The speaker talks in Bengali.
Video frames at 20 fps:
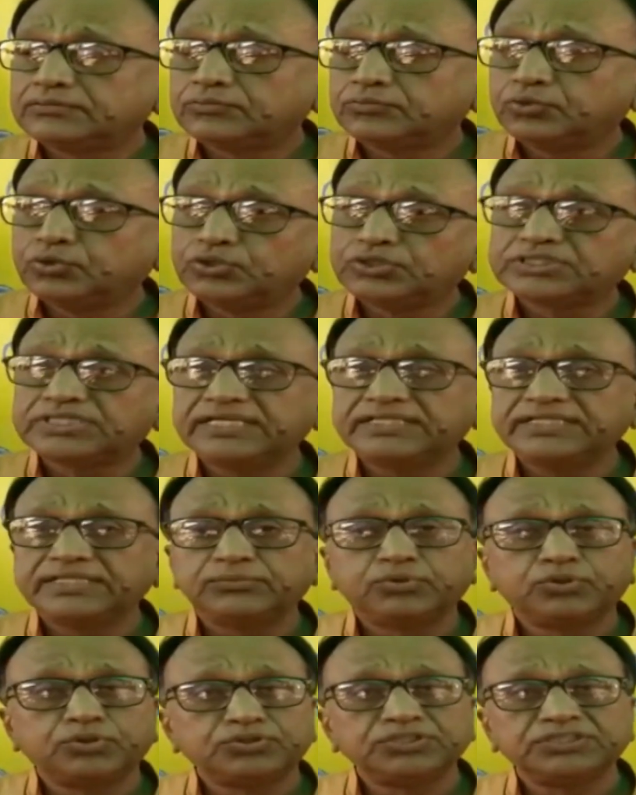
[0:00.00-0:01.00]
ভোট কেন্দ্রে
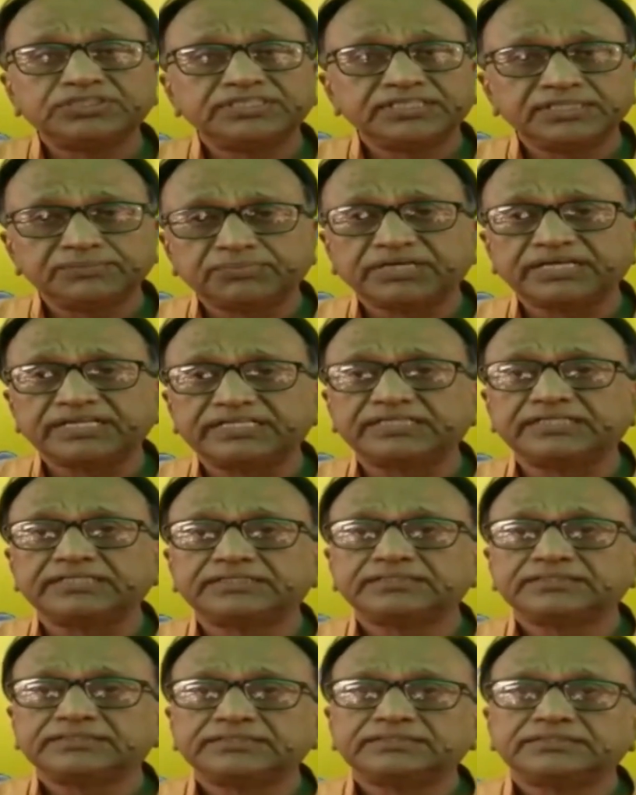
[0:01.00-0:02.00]
ভোট দিতে যেতে পারে না
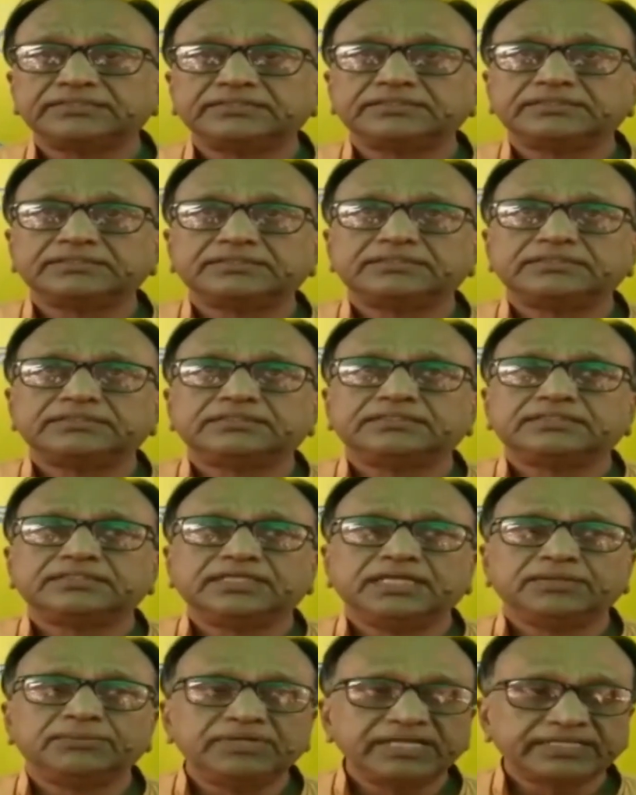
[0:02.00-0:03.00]

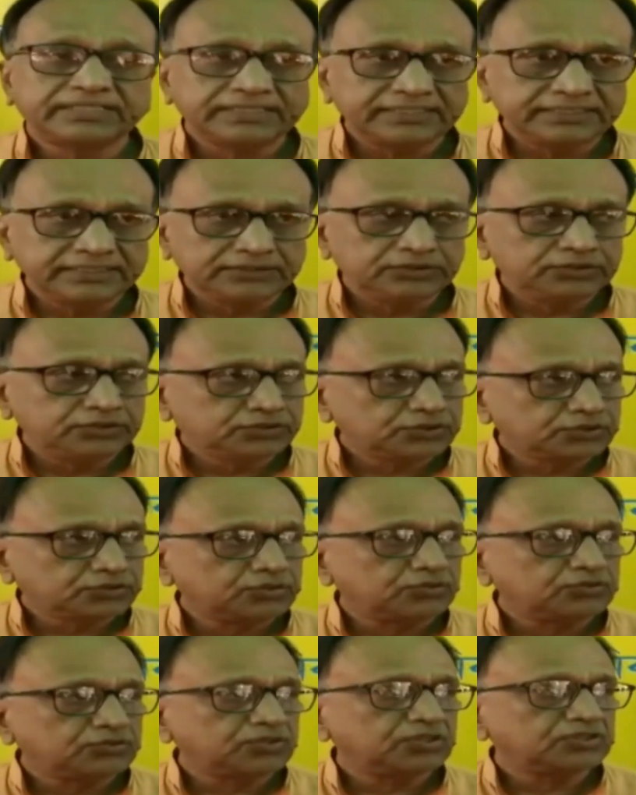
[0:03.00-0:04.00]
এবারে একটা নির্দিষ্ট
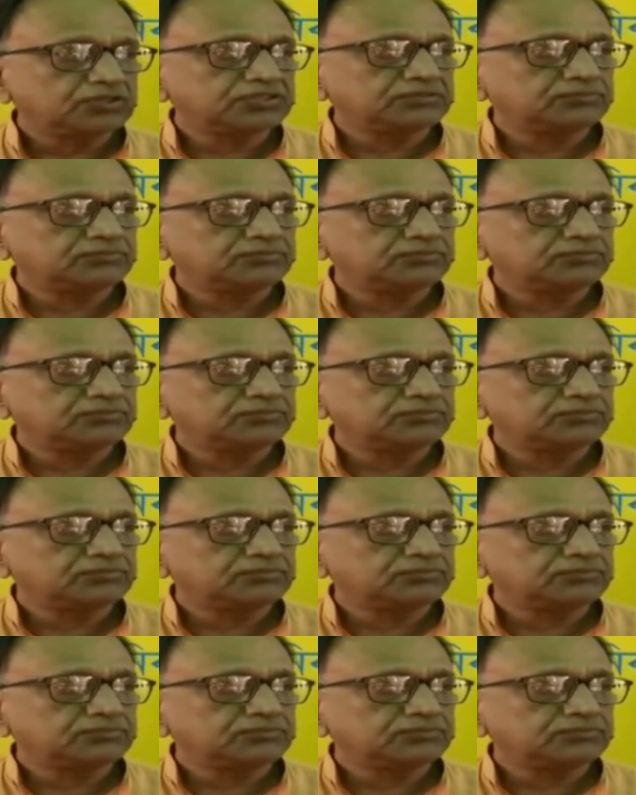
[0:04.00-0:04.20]
সংখ্যক